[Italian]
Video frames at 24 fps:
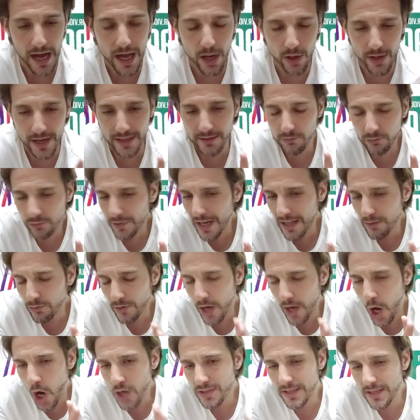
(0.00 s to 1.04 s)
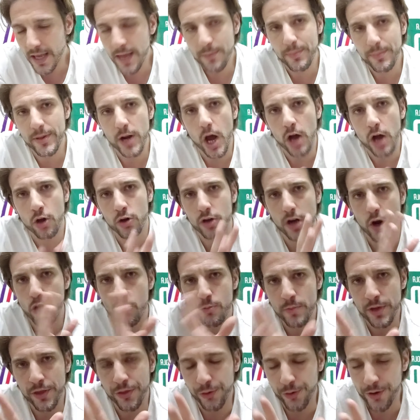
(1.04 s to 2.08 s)
Allora, una, una, cosa che però ancora
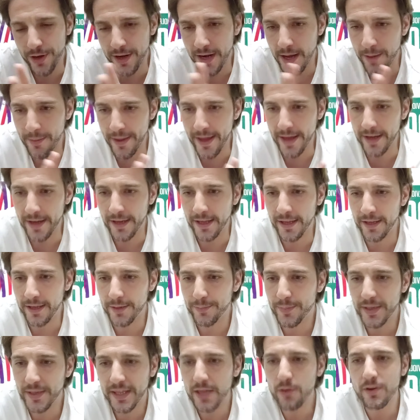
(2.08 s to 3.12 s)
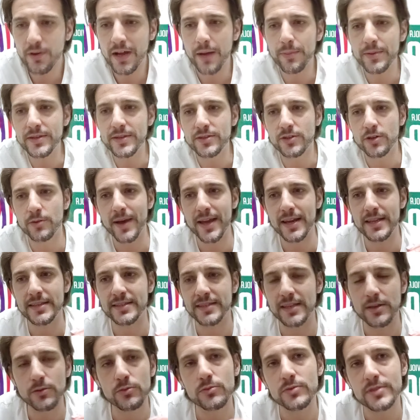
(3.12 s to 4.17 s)
non mi torna bene, perché non capisco bene
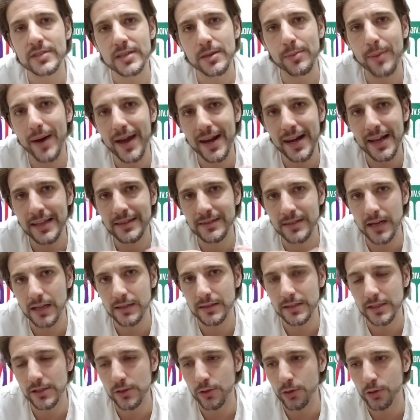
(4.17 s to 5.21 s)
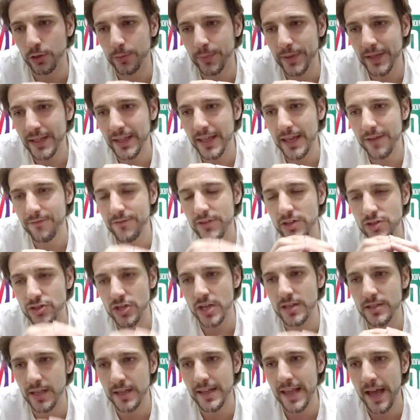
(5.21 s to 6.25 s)
se un si parla tra di loro, perché
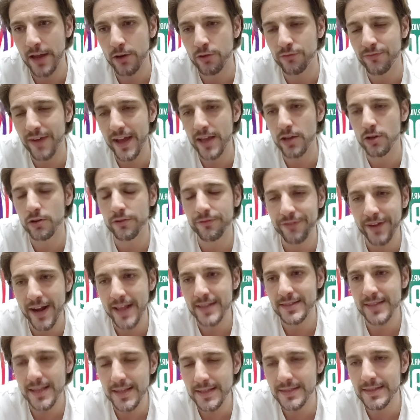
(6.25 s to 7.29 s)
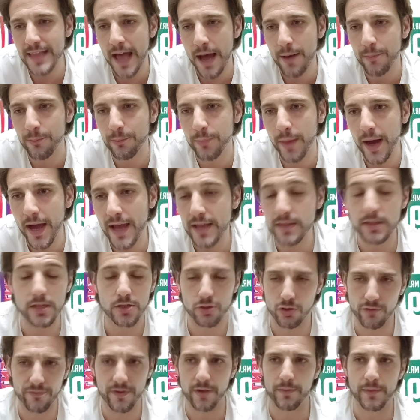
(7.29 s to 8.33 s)
Vincenzo Italiano va in conferenza stampa e
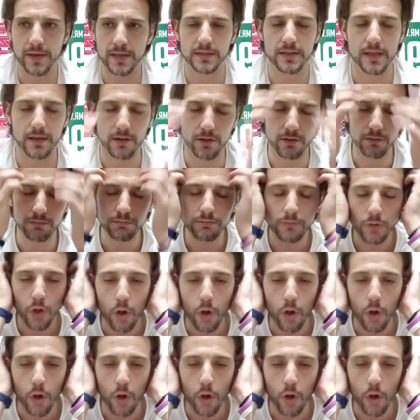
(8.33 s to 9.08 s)
dice ovviamente